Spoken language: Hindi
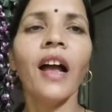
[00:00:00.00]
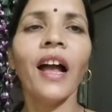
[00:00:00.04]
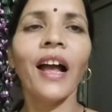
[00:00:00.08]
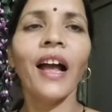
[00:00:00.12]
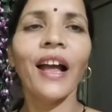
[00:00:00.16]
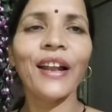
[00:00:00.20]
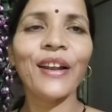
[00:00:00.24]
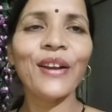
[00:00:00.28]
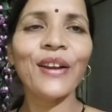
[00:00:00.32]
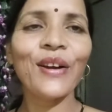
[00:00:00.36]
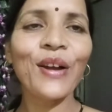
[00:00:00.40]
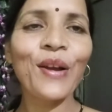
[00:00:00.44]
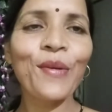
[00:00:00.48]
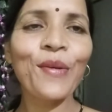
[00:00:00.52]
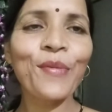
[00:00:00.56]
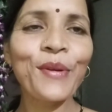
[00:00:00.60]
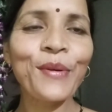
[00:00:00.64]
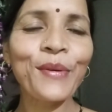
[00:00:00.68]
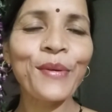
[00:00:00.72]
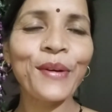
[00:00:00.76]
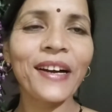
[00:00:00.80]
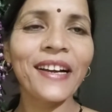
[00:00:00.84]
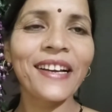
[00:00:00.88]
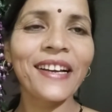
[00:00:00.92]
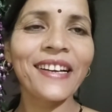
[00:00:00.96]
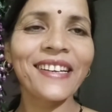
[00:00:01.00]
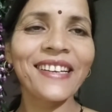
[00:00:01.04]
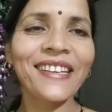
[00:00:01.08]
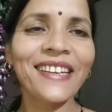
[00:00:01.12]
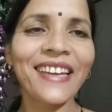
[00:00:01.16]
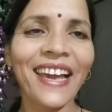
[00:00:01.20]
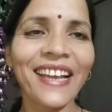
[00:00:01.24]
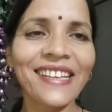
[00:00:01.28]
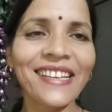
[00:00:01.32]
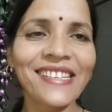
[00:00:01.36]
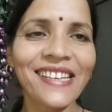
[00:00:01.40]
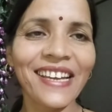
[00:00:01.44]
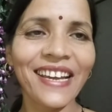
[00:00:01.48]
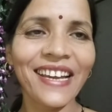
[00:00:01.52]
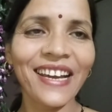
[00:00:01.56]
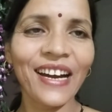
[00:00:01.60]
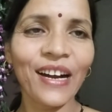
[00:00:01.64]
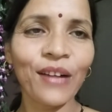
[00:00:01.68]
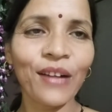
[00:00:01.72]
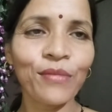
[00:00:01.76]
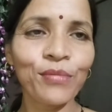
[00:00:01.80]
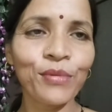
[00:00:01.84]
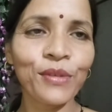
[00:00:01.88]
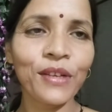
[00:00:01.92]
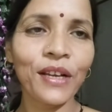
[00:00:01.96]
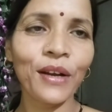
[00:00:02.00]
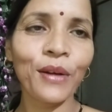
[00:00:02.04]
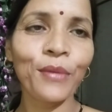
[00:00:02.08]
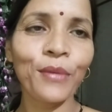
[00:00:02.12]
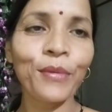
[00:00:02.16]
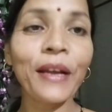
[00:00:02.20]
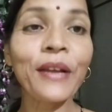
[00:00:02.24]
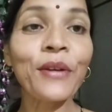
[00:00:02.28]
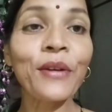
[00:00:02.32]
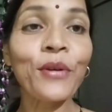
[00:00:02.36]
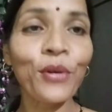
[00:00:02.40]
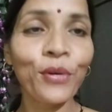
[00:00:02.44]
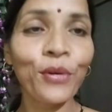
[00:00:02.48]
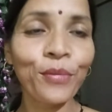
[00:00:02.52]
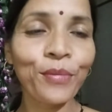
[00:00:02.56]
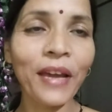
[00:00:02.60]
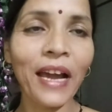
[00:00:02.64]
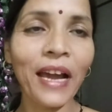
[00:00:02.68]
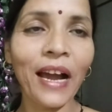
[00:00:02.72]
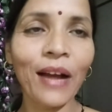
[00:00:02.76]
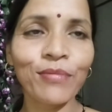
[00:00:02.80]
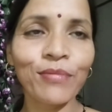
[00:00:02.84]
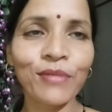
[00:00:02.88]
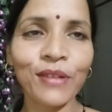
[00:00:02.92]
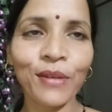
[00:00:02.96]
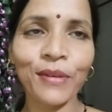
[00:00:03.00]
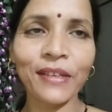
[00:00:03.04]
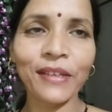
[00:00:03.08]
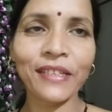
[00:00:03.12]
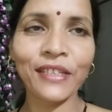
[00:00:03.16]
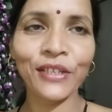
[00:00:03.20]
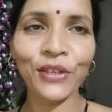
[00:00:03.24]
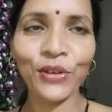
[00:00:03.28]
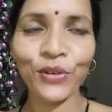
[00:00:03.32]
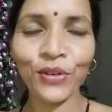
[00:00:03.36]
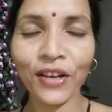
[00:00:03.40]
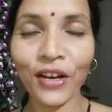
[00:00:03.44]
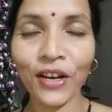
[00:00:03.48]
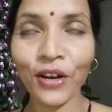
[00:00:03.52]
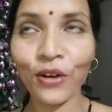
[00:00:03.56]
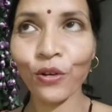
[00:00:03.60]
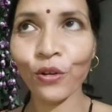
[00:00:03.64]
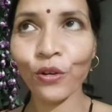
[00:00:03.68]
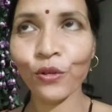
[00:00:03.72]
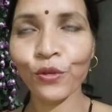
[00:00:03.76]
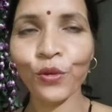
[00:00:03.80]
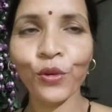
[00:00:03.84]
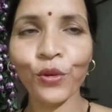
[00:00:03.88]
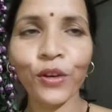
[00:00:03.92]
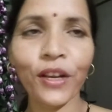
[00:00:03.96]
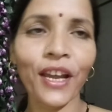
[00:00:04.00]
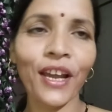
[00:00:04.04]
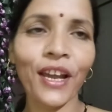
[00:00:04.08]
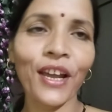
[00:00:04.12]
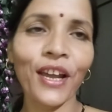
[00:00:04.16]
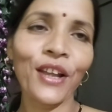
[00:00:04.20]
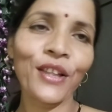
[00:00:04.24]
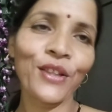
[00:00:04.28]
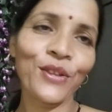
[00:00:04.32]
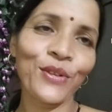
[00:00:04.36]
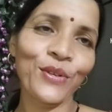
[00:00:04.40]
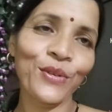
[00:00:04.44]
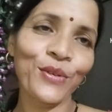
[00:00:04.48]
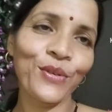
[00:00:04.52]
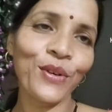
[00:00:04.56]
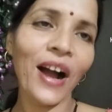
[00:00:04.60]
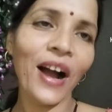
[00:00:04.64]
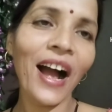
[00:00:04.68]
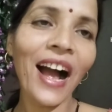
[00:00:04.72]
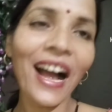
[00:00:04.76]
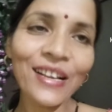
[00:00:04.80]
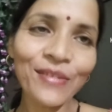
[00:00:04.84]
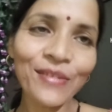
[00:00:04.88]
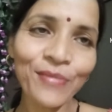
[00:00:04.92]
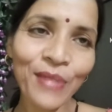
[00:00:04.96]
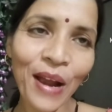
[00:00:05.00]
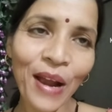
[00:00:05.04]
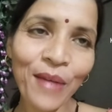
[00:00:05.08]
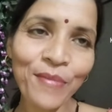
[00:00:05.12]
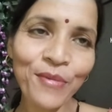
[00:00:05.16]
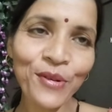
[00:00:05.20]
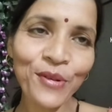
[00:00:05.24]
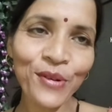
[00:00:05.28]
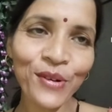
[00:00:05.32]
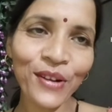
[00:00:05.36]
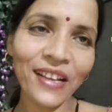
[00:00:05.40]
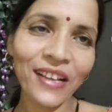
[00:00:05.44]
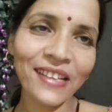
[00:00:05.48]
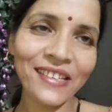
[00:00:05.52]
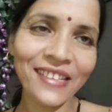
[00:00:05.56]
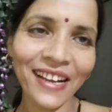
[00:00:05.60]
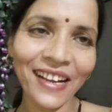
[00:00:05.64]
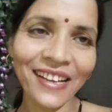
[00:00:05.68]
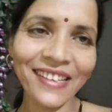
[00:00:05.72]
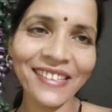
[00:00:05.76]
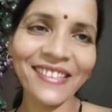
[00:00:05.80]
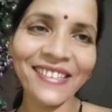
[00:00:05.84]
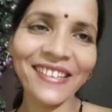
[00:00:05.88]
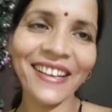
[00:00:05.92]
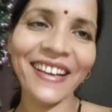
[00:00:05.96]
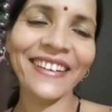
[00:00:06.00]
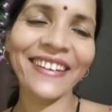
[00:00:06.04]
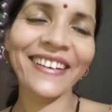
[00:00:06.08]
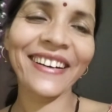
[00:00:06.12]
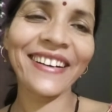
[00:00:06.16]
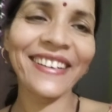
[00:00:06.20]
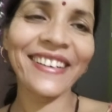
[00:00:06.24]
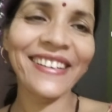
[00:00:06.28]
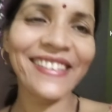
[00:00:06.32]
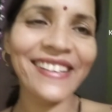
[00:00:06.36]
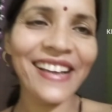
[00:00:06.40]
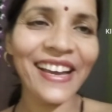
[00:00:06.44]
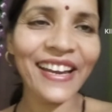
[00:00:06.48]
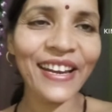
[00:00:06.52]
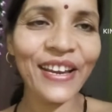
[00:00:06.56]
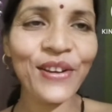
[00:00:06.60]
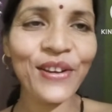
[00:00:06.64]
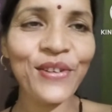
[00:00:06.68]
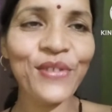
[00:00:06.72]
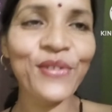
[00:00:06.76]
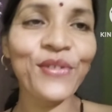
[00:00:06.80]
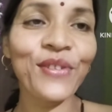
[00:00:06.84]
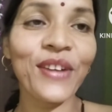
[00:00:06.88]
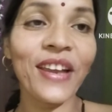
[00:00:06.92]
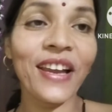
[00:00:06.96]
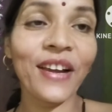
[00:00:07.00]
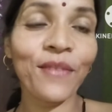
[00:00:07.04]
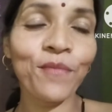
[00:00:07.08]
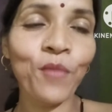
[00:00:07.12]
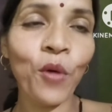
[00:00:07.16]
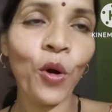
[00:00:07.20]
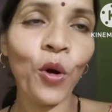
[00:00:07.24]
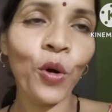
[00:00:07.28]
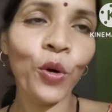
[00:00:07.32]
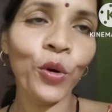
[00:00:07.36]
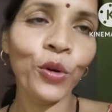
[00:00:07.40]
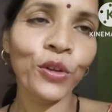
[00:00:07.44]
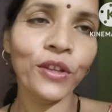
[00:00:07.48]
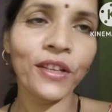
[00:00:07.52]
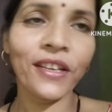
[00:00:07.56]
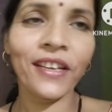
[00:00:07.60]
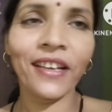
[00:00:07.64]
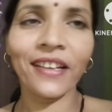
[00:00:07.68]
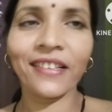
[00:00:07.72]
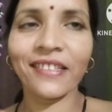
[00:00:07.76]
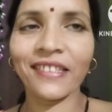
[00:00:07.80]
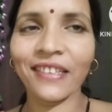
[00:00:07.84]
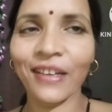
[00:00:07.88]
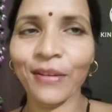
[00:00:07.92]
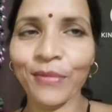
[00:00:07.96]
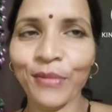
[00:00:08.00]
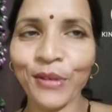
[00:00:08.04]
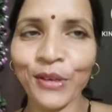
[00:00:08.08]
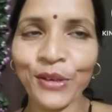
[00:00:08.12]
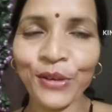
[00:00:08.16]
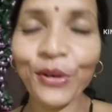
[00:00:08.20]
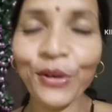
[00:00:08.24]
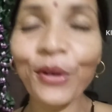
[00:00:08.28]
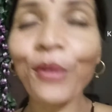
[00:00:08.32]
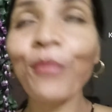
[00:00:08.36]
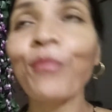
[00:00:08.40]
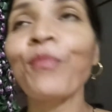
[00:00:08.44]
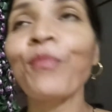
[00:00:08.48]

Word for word: हेलो एवरीवन कैसे हैं आप सब आई होप कि आप सब अच्छे होंगे खुश होंगे तो आज मैं आप लोगों के साथ शेयर करने जा रही हूँ एक बहुत ही अच्छा वीडियो